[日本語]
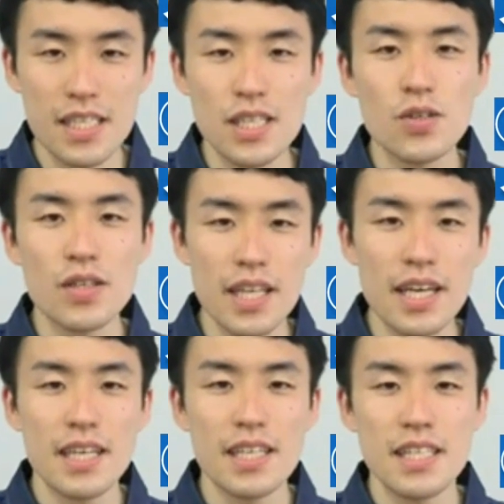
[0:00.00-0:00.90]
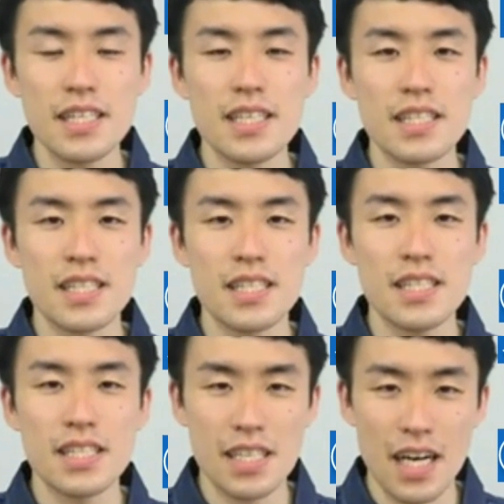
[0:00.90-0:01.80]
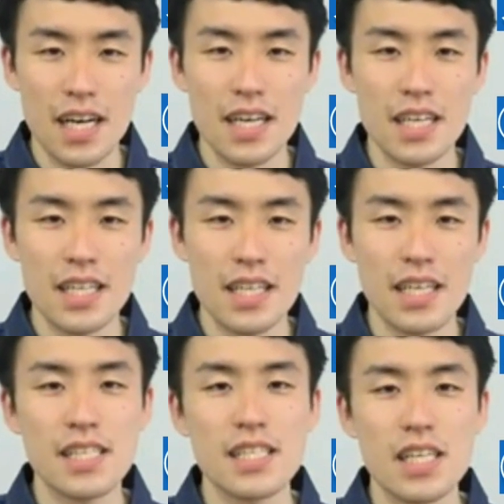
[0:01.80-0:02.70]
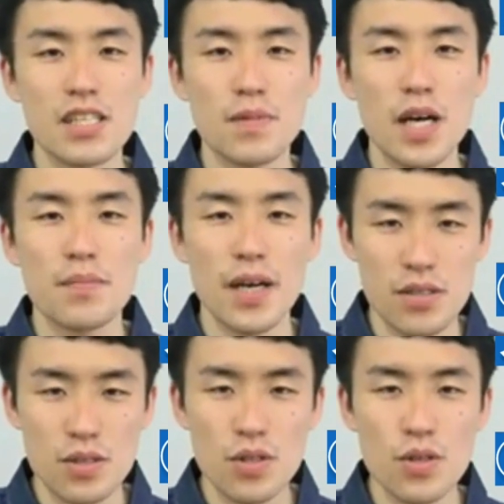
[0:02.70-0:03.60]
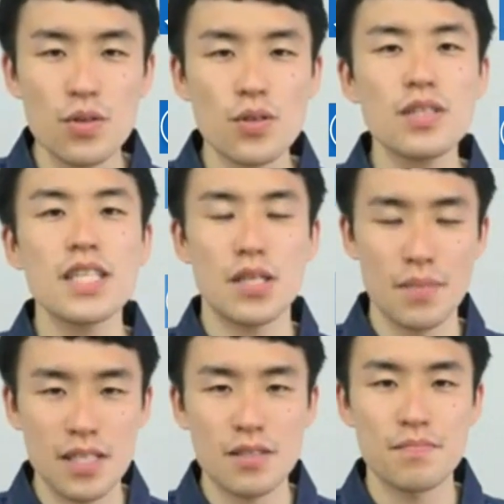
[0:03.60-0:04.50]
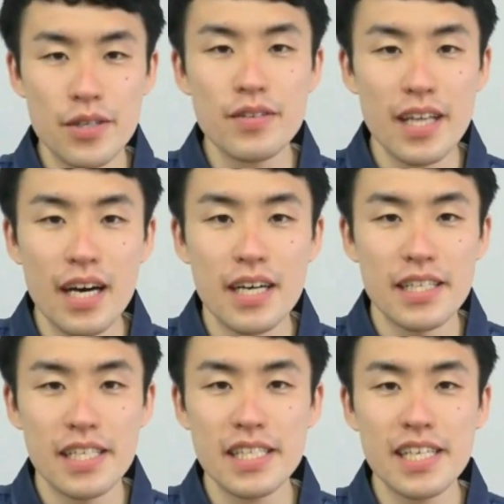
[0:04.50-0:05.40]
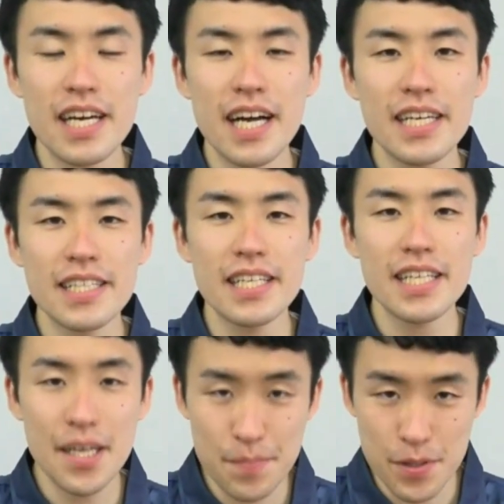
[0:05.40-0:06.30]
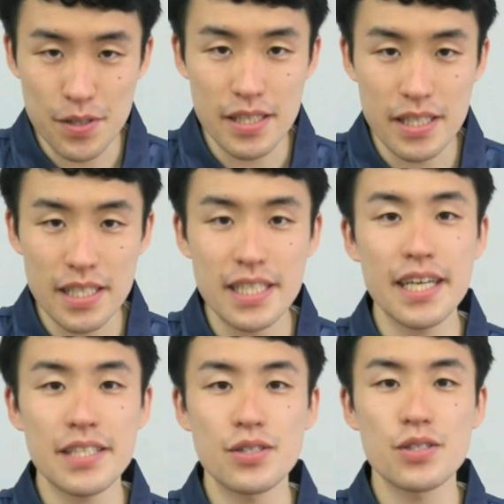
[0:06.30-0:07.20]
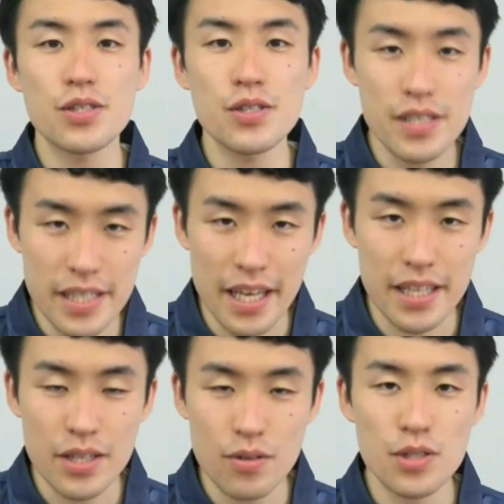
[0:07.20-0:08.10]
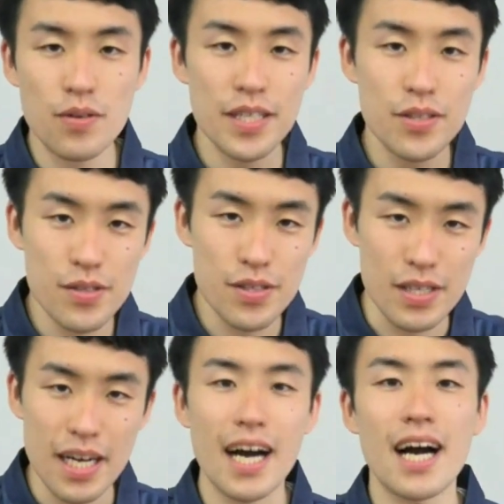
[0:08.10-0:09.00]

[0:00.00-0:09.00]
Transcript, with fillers: によって イーエス シリーズが適している場合もあるということになります。その他、二次元回転タイプに対する注意点としてはひとつ